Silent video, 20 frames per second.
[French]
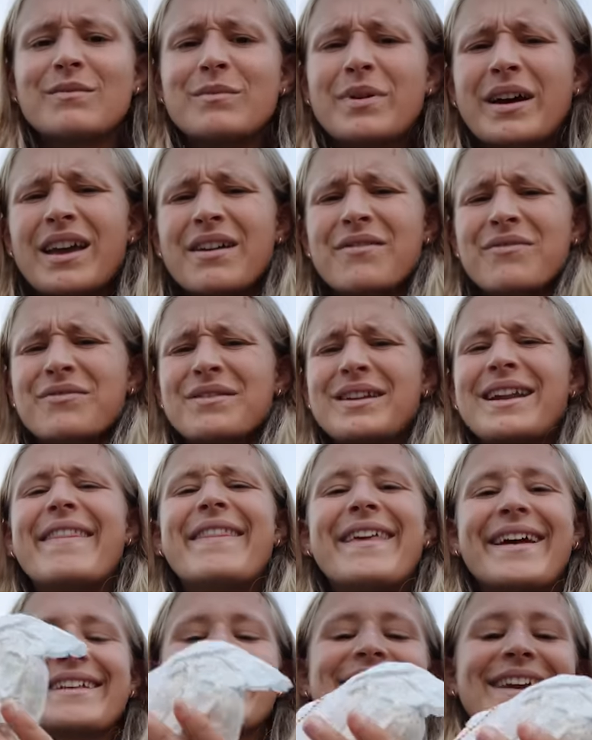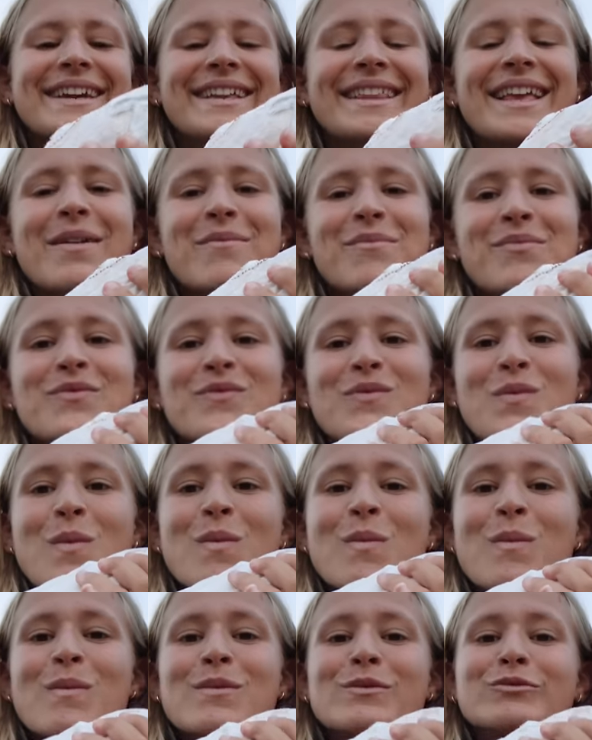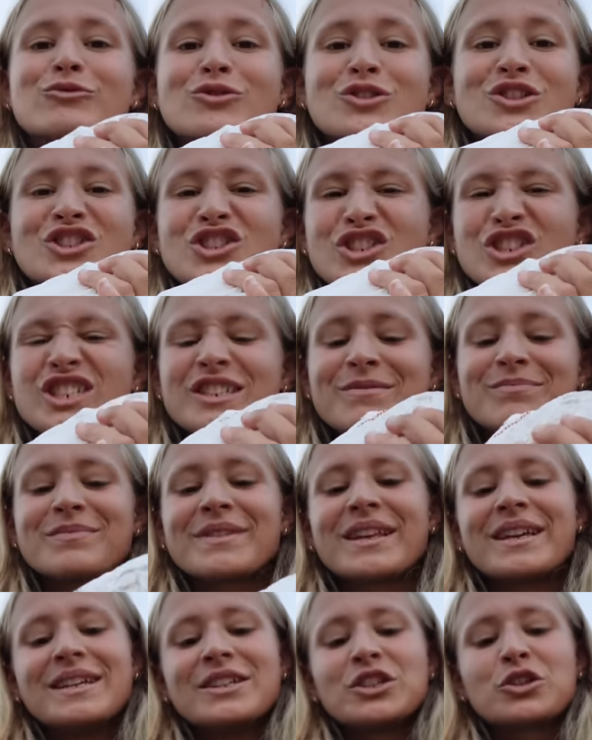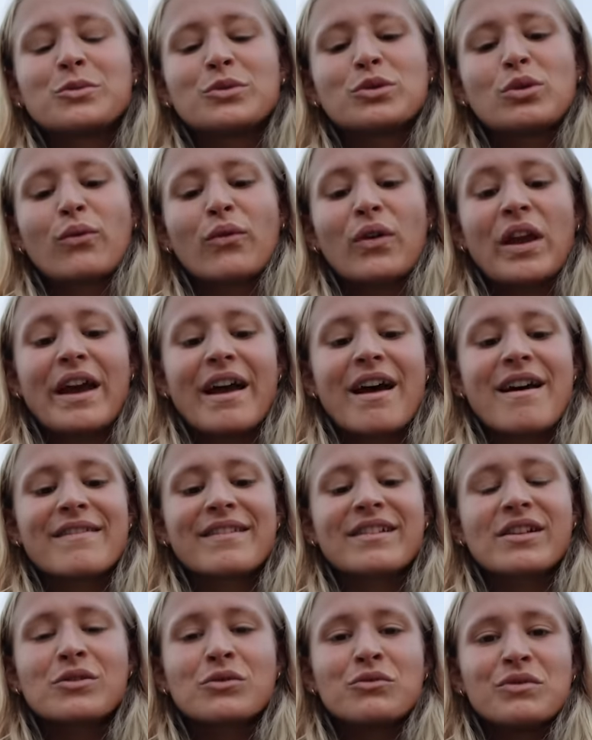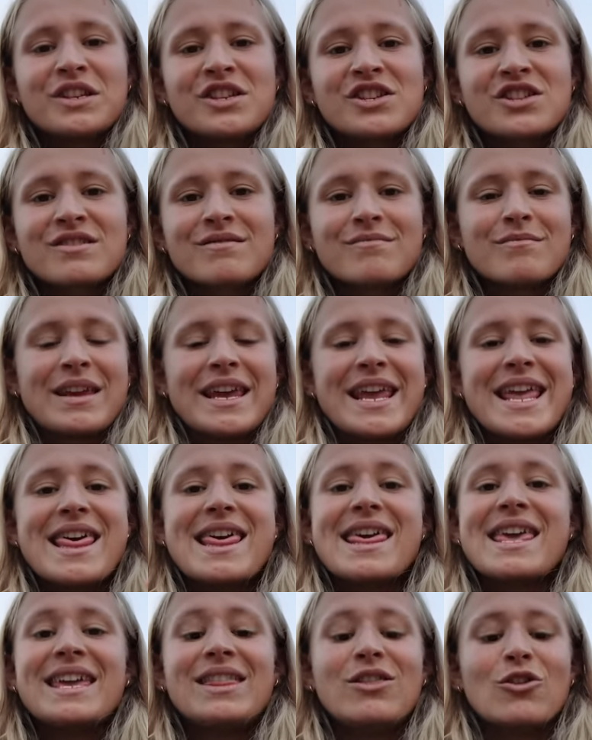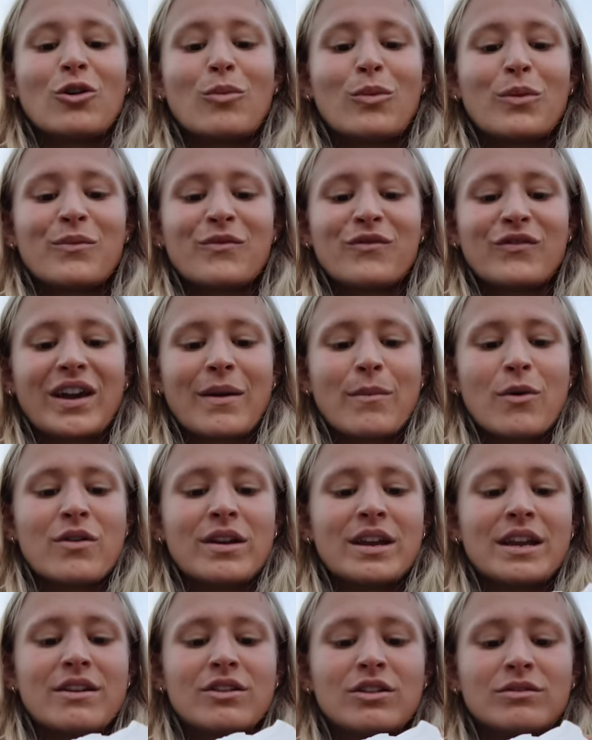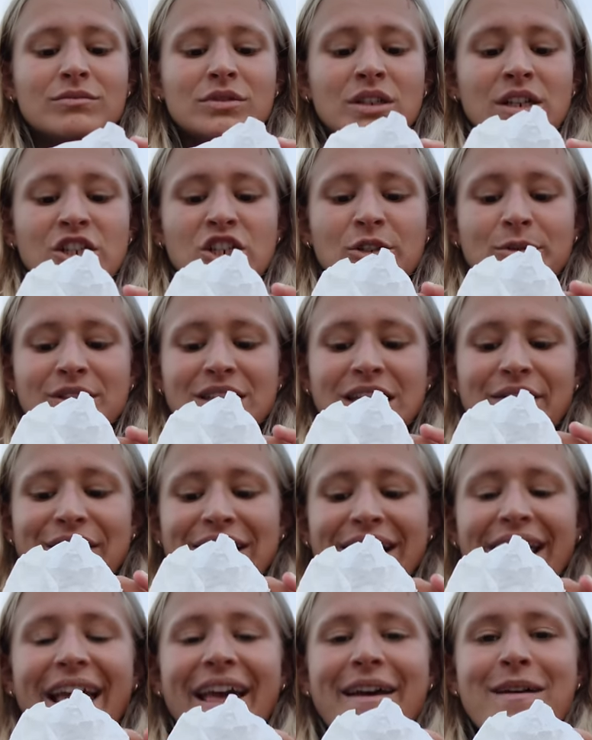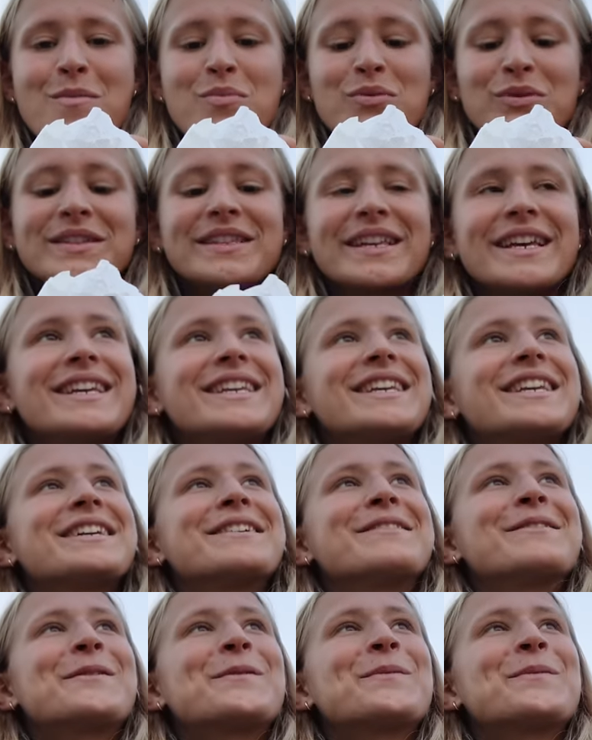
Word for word: Bref, la dernière étape, manger. Je me suis fait un sandwich, mais énorme, vraiment énorme. Je pense qu'il va être un peu sec,